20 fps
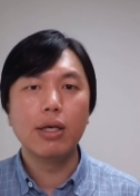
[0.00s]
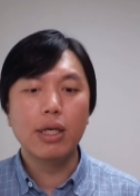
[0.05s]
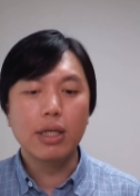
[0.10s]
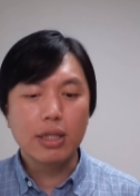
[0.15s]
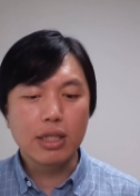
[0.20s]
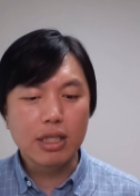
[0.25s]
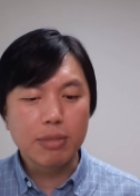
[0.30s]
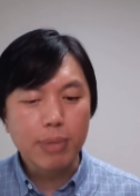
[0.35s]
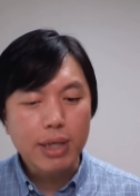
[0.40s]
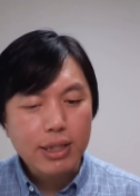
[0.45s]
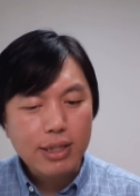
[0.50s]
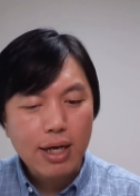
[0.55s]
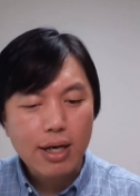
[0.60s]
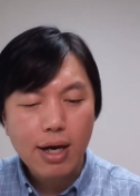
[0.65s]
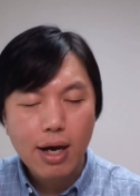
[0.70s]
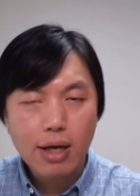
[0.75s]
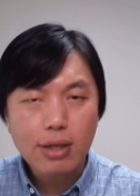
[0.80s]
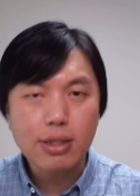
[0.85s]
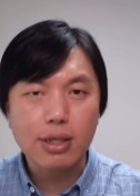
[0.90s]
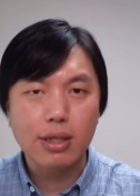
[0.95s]
你们香
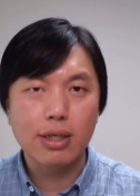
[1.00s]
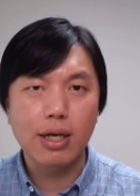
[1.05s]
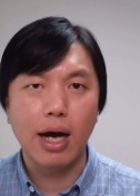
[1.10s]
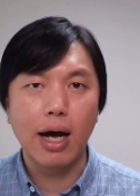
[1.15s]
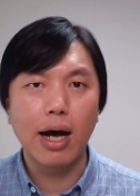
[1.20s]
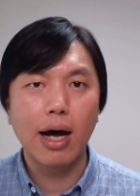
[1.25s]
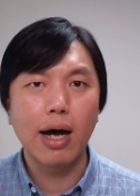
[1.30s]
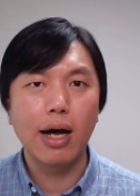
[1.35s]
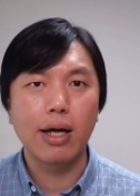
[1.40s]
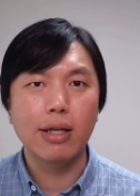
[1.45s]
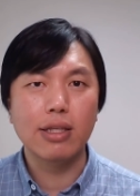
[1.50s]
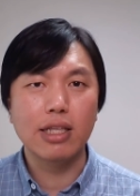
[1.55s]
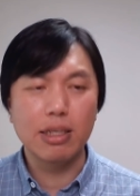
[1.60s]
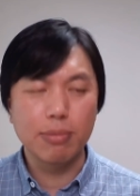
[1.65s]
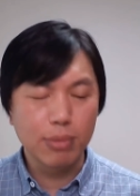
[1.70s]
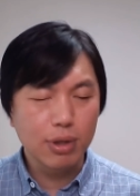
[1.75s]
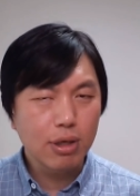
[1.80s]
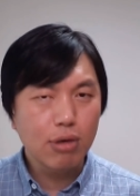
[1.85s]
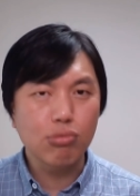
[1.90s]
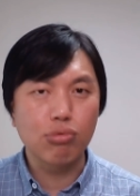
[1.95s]
港警察，你
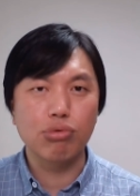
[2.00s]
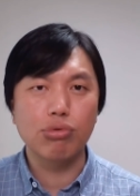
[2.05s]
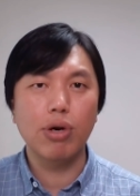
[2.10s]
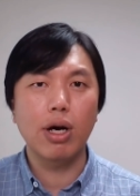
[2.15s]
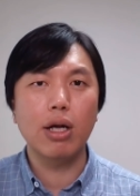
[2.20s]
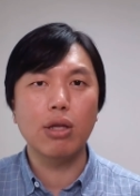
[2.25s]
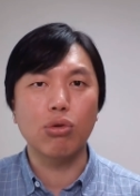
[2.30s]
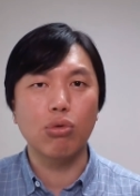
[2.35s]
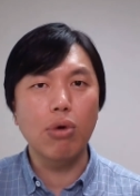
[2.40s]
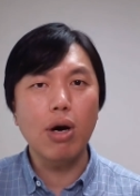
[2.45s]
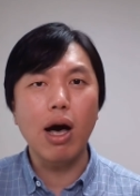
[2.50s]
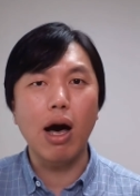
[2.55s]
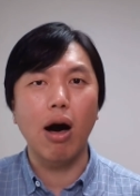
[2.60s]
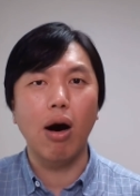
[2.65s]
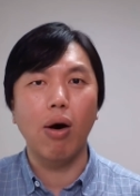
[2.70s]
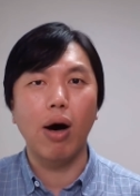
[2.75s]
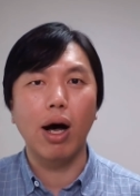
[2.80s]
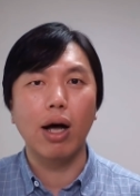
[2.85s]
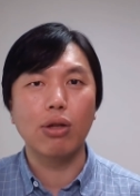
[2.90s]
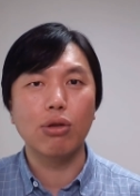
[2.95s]
们的武装多
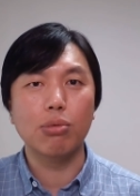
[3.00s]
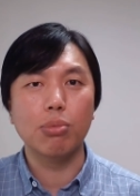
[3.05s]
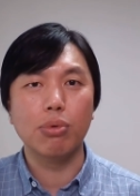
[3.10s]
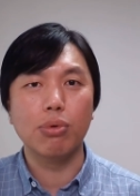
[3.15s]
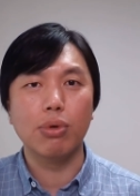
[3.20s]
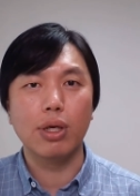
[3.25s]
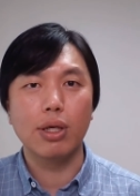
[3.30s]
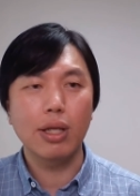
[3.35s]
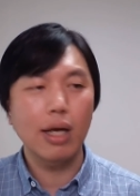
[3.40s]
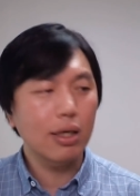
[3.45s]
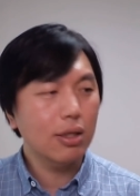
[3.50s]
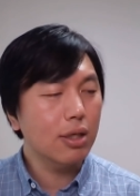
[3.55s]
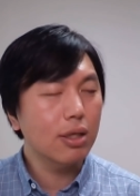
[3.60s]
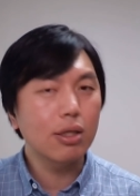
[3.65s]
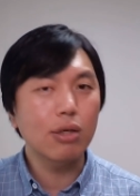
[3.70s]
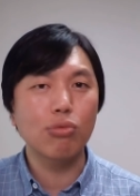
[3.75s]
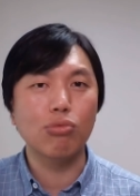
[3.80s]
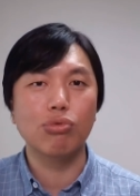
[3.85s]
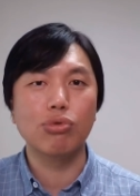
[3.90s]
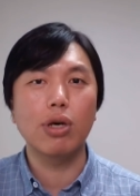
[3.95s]
好啊，对不对？那真
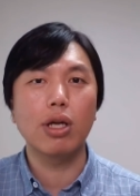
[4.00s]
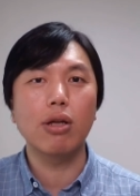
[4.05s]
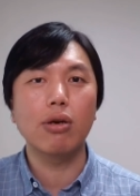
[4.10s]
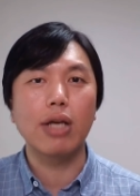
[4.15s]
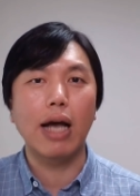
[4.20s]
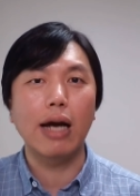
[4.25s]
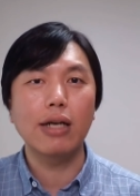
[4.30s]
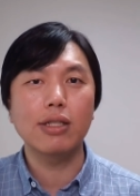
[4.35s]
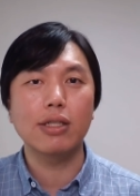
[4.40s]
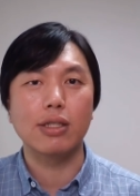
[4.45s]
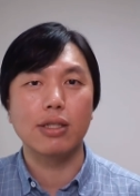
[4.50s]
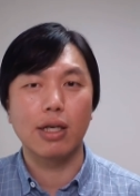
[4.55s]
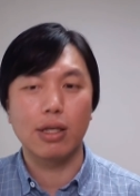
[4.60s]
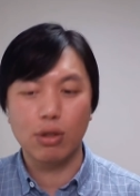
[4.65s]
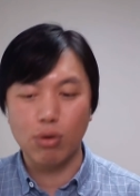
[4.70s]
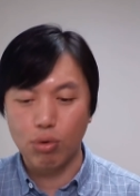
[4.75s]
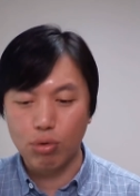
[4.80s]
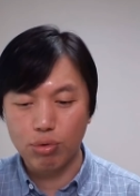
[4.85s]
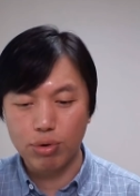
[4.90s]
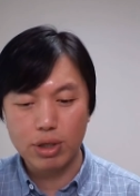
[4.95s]
是武装到牙齿啊，
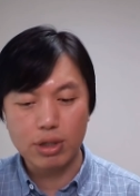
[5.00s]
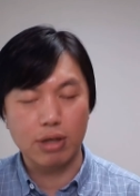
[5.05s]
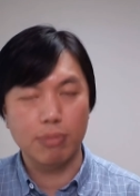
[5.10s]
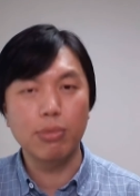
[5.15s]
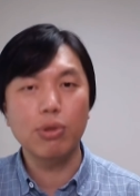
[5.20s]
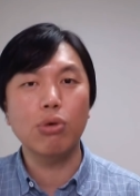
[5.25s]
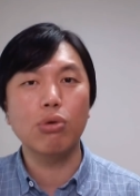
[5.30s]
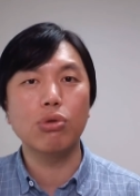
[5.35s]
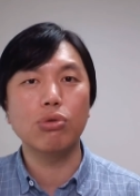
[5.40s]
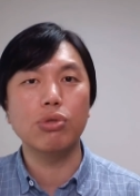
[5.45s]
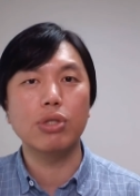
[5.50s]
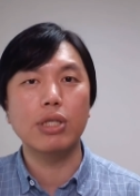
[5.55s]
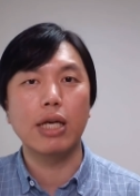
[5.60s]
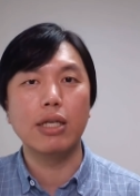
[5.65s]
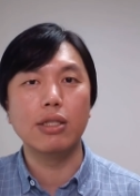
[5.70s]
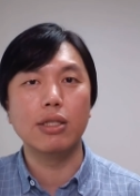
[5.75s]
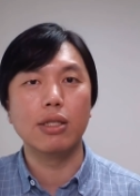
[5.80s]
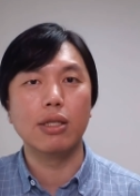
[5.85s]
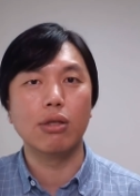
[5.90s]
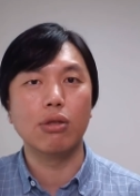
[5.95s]
头盔什么都是最
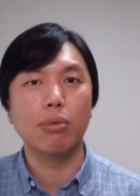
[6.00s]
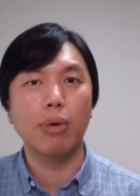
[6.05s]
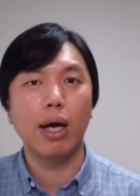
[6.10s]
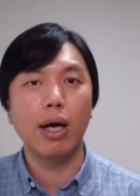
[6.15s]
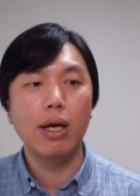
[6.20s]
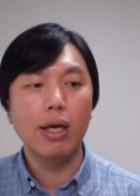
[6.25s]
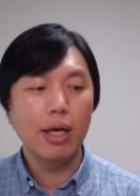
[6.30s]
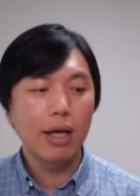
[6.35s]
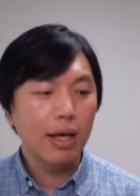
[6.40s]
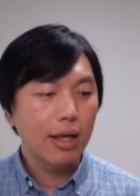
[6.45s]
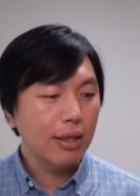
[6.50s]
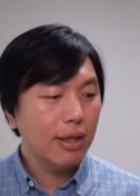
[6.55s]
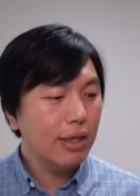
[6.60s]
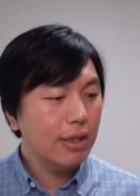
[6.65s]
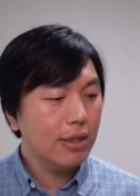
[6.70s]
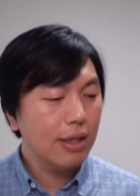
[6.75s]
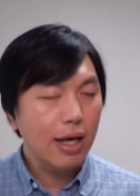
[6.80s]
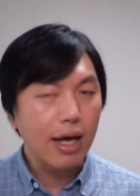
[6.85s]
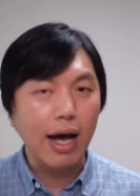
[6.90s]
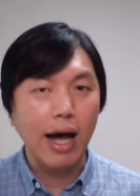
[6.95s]
先进的，对吧？那
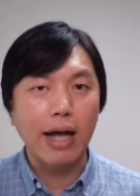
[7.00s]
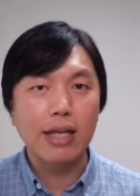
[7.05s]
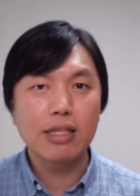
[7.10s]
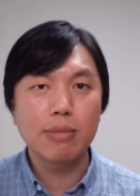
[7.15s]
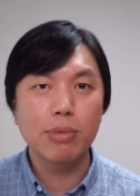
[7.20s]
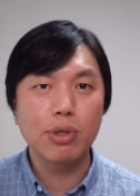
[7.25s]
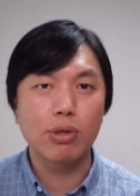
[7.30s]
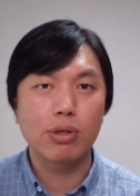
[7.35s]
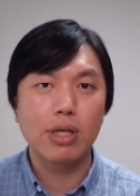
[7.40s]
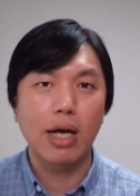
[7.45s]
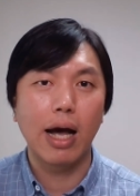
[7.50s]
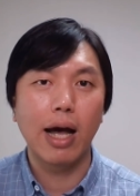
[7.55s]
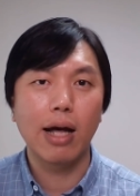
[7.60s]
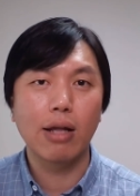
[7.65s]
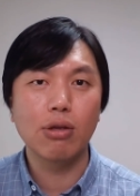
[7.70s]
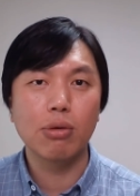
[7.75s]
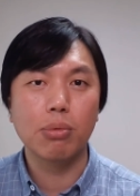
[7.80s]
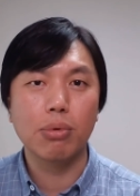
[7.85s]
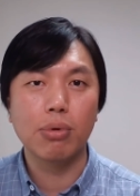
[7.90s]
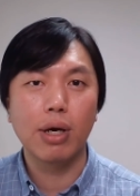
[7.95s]
些孩子们有啥
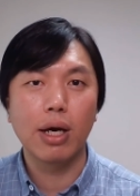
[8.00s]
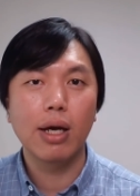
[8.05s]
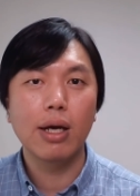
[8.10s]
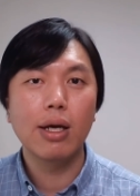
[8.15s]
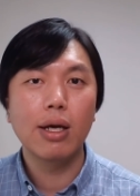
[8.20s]
呀，对不对？